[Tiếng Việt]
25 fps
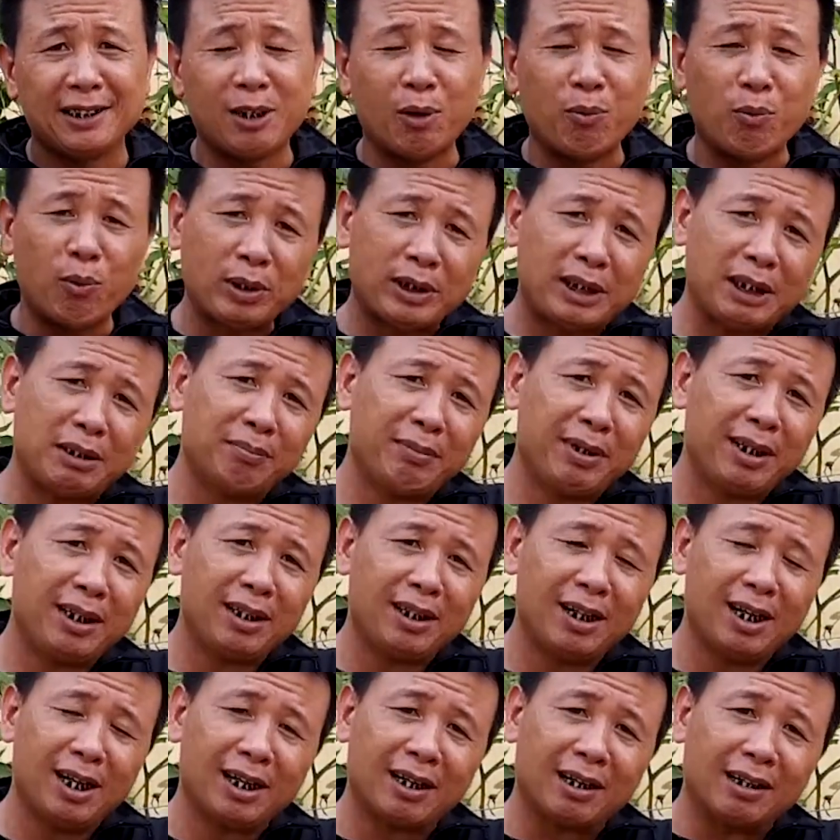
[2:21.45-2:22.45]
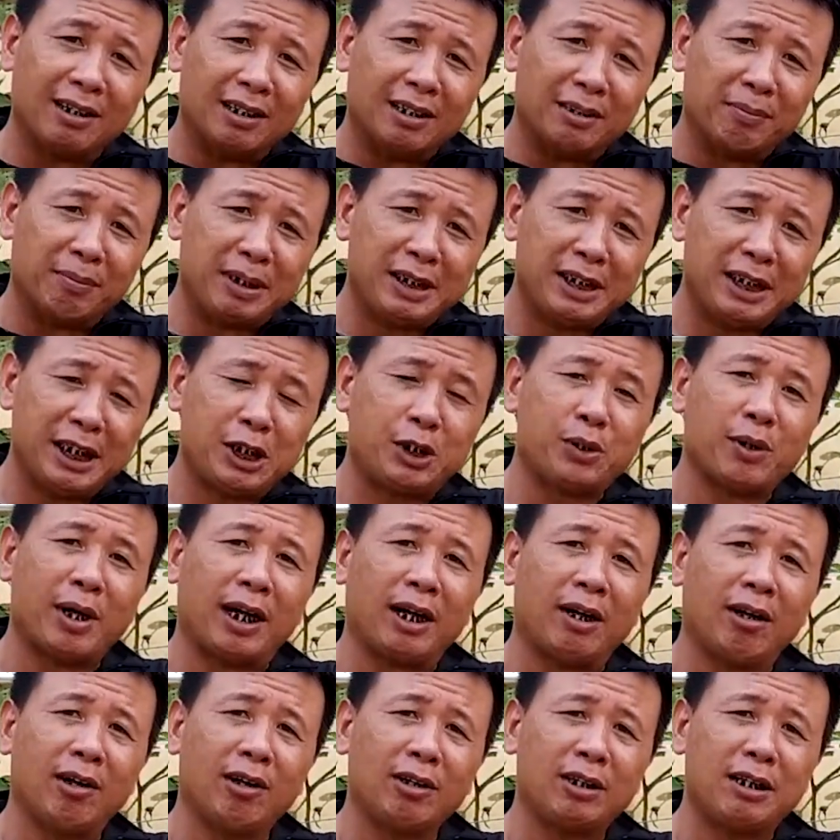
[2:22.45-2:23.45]
trong quá trình mình uh, rử mình di
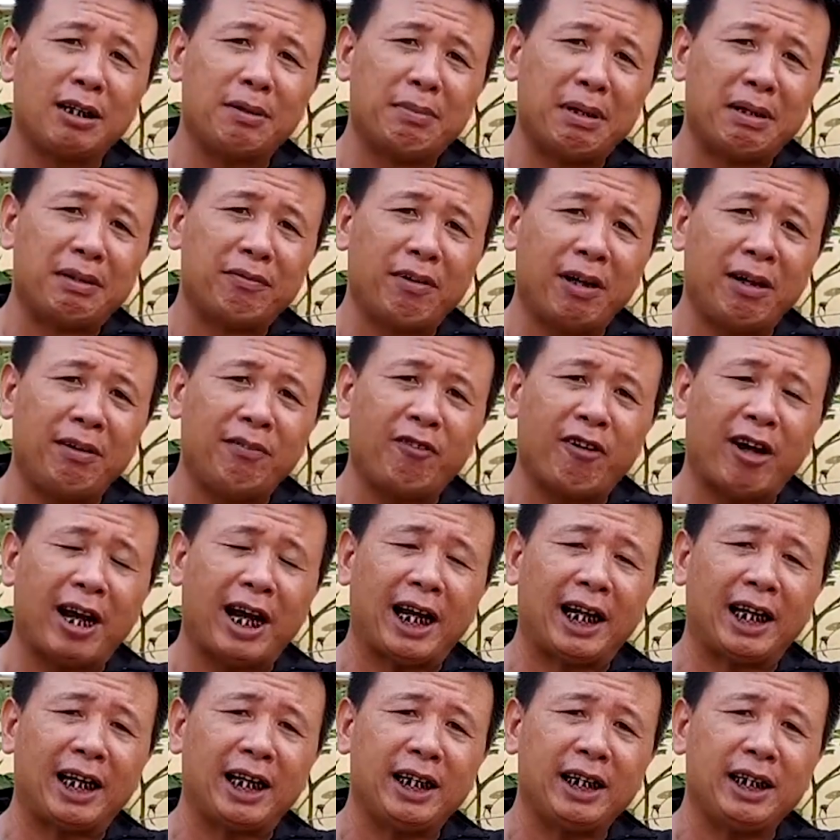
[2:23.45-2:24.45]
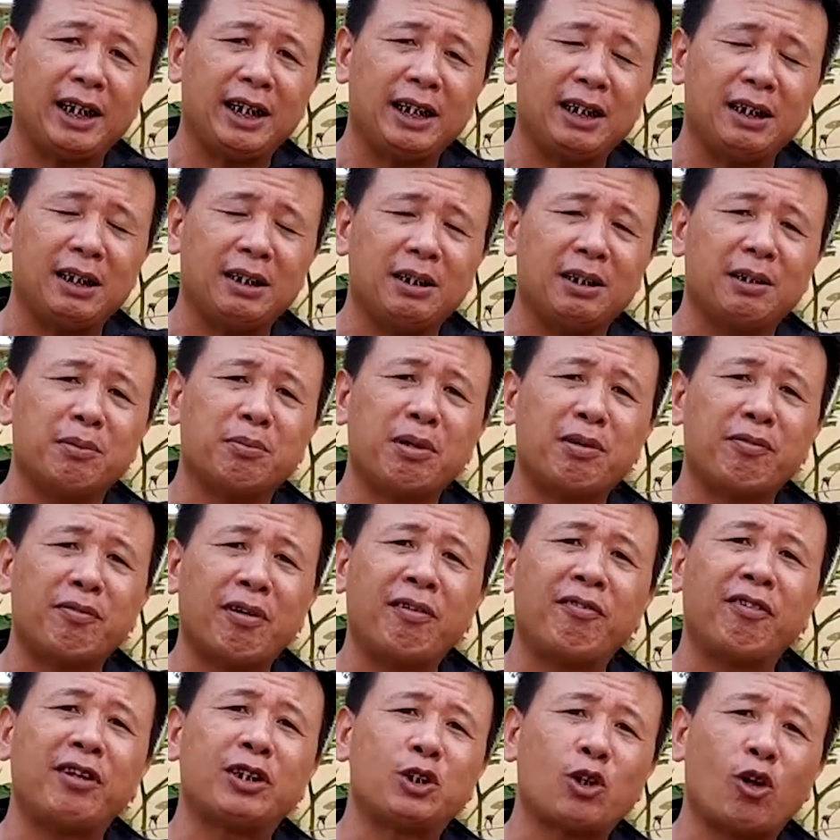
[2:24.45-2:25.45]
chuyển nó thì mình vẫn phải mình
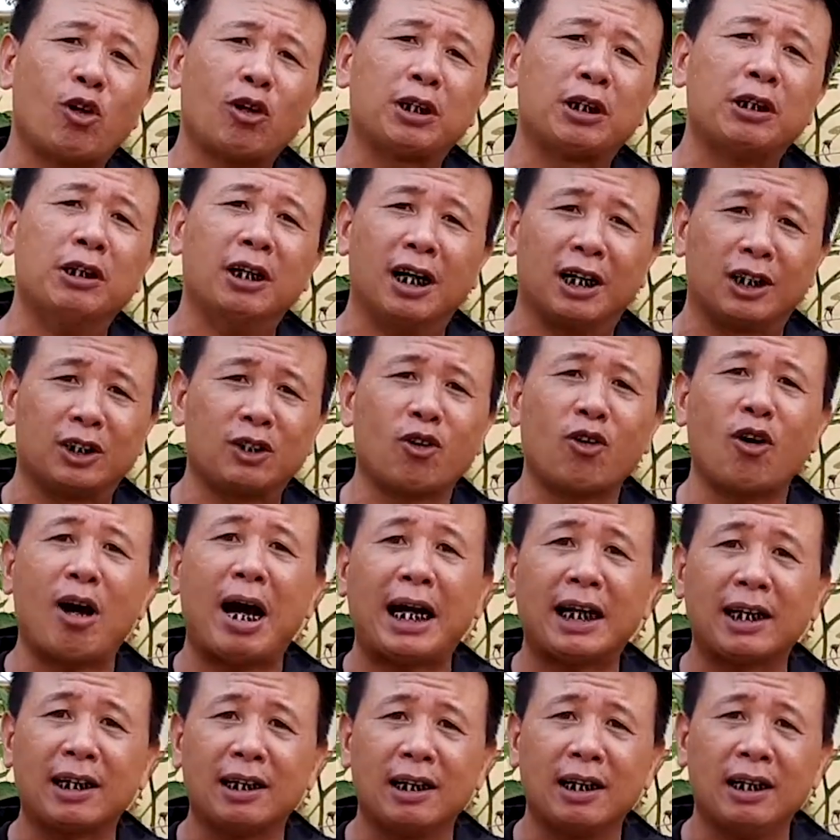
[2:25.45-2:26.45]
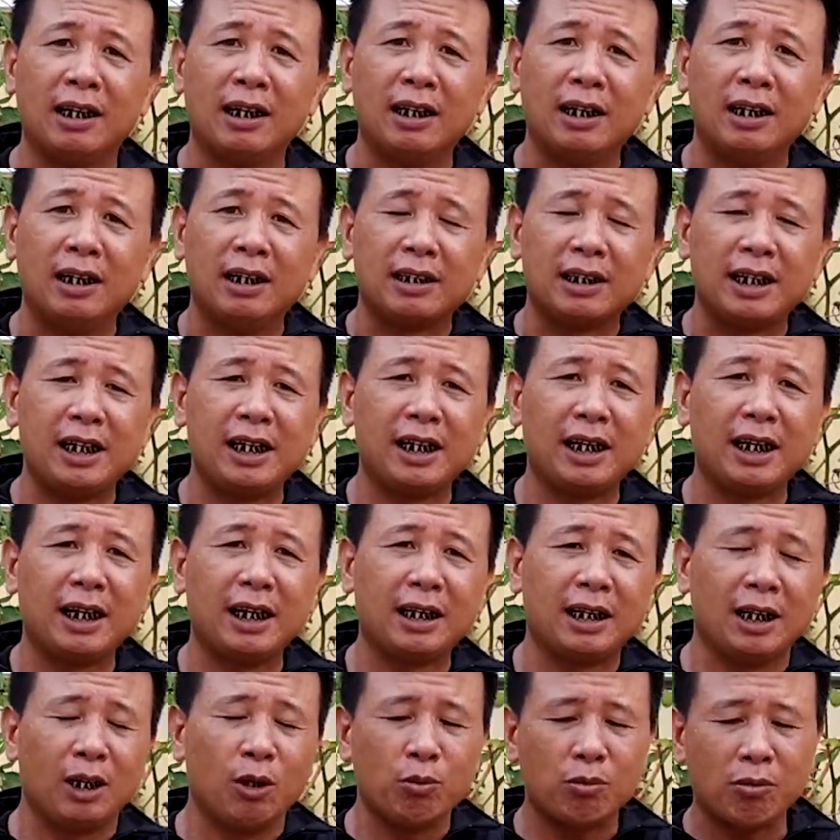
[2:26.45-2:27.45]
vẫn phải cho thưởng cho nó ăn
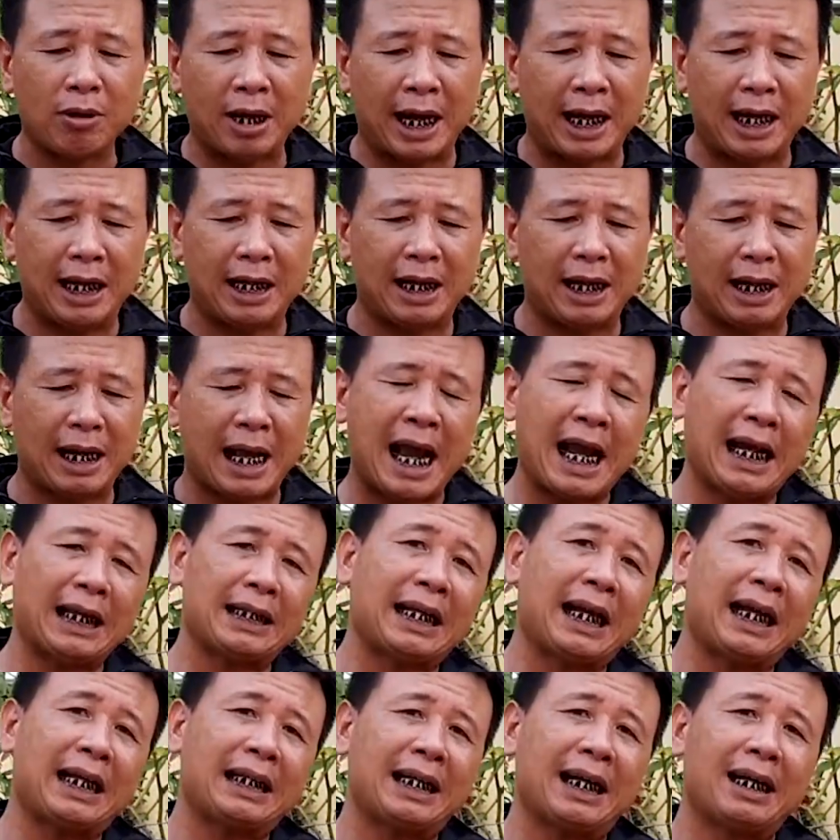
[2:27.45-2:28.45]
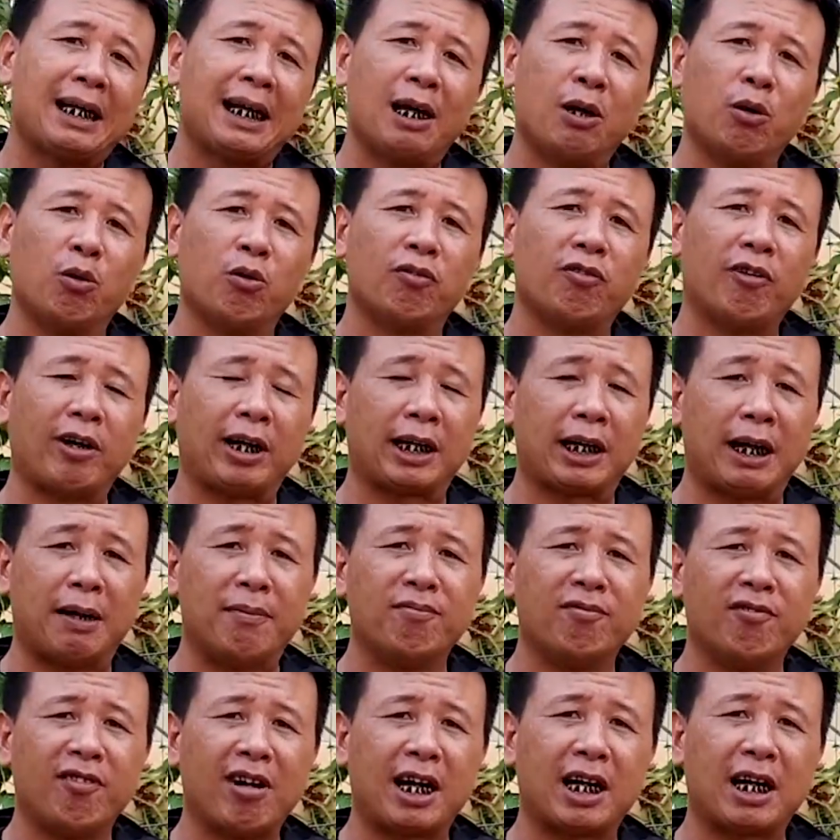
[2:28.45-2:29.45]
thì lúc này là hai tay ta đều phải
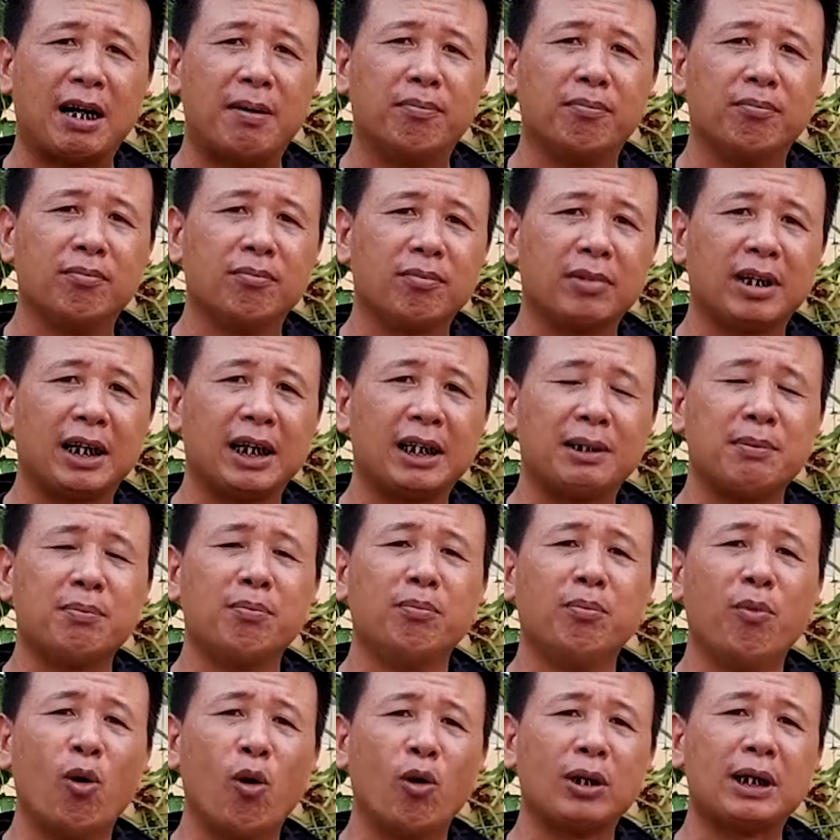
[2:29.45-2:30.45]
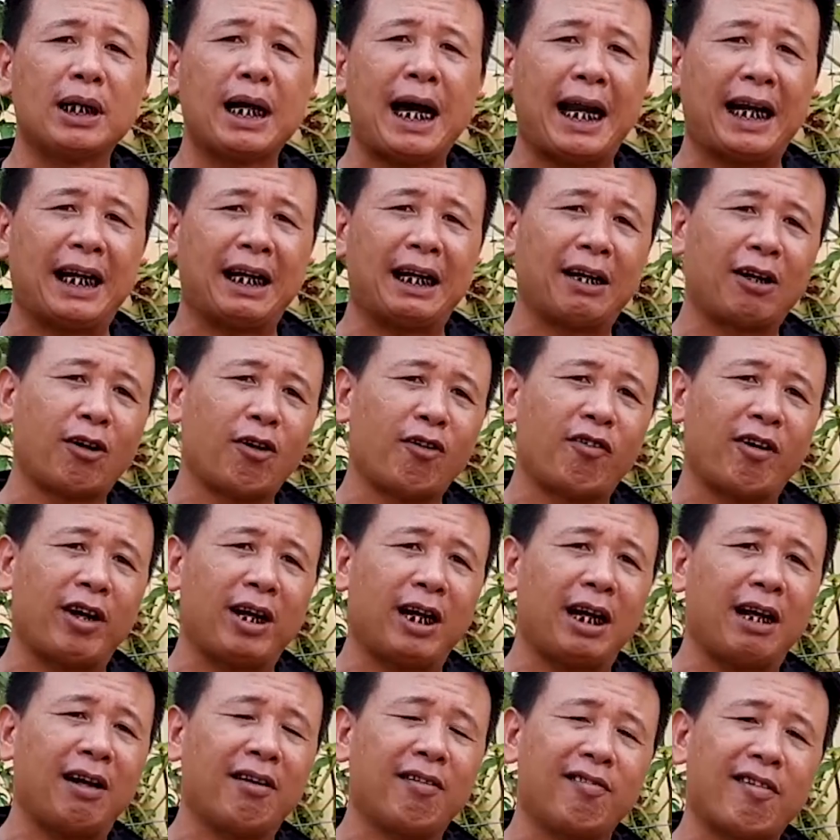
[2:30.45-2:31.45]
cầm và cầm cái mồi thức ăn là nó
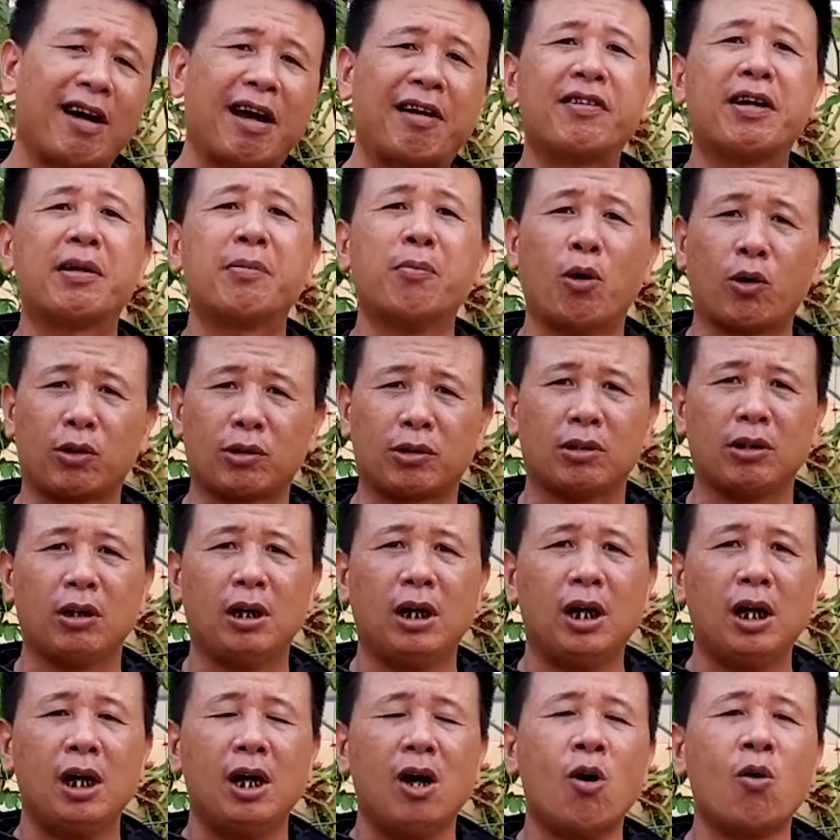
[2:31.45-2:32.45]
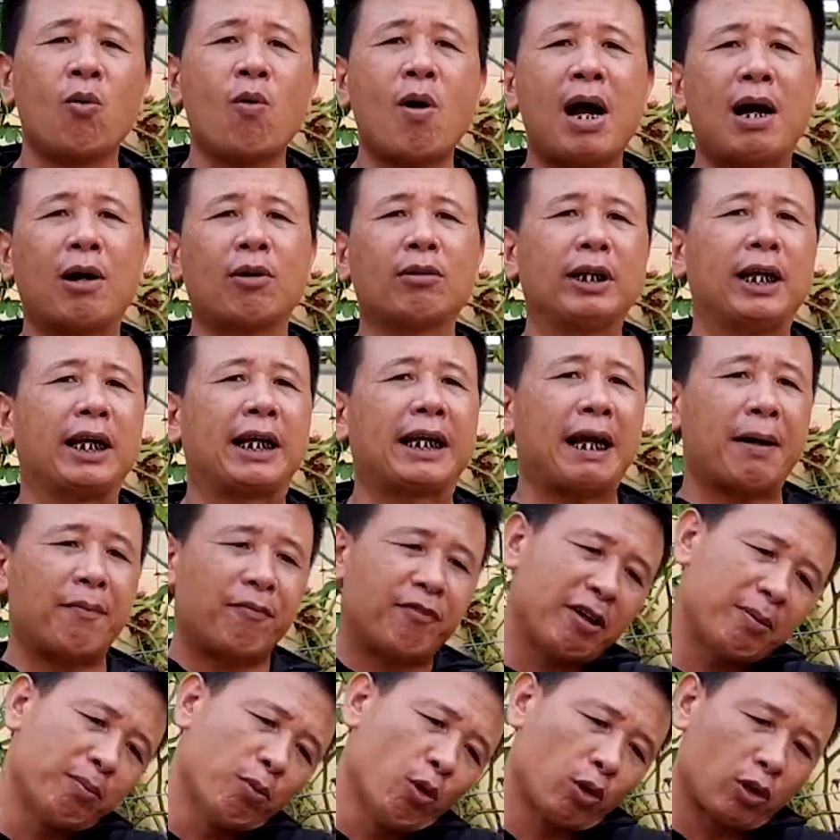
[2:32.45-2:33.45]
phải là vài viên một hôm qua có thể
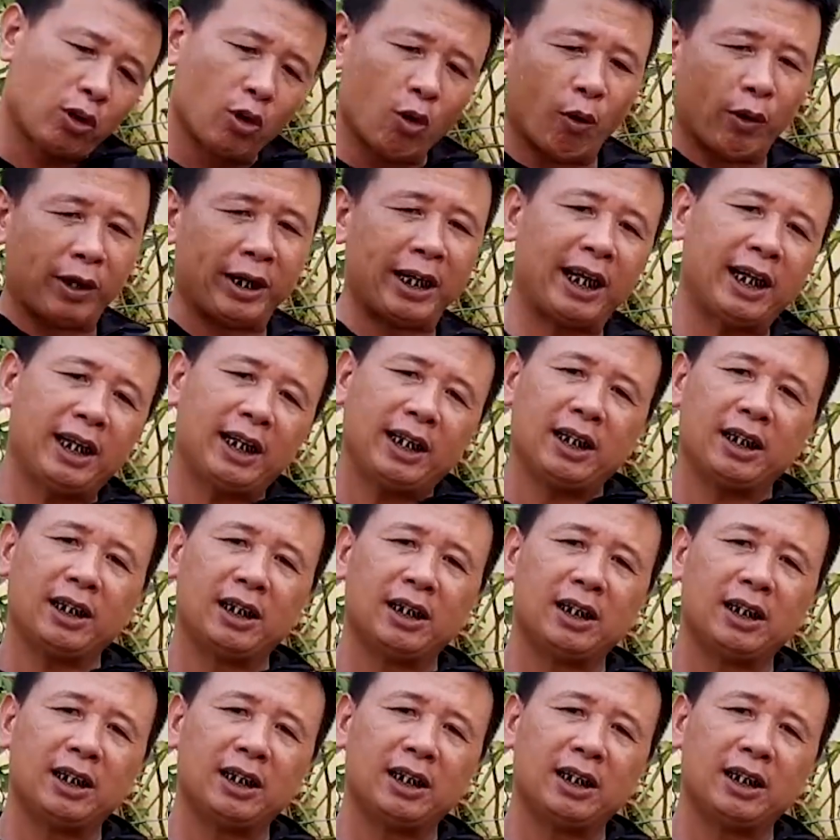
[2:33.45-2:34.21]
kẹp viên một đổi này